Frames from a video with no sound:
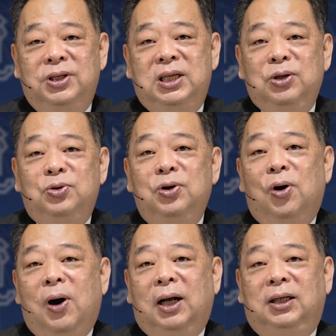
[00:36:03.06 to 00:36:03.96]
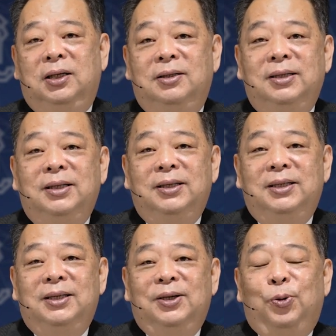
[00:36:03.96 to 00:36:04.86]
兴趣的话题？
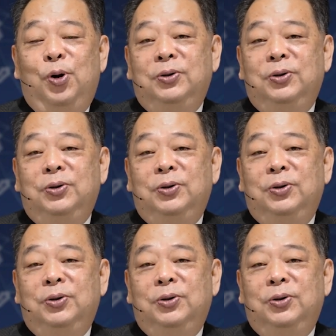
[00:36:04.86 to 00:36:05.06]
我